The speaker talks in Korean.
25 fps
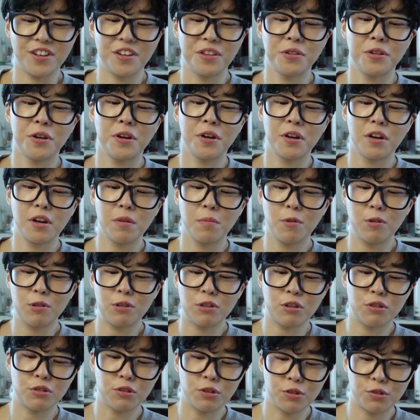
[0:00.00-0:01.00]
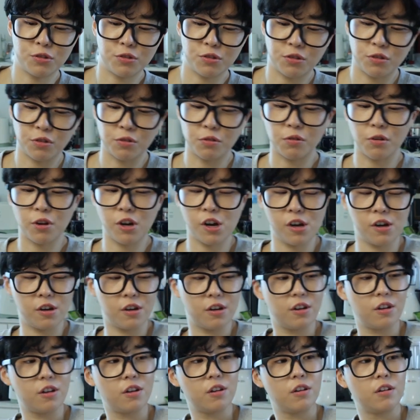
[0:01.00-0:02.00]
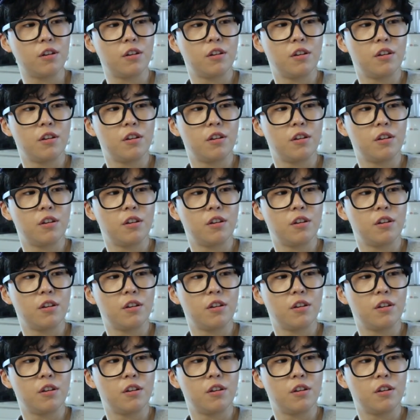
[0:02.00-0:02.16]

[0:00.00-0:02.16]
산타 할아버지한테 쓰는 거야?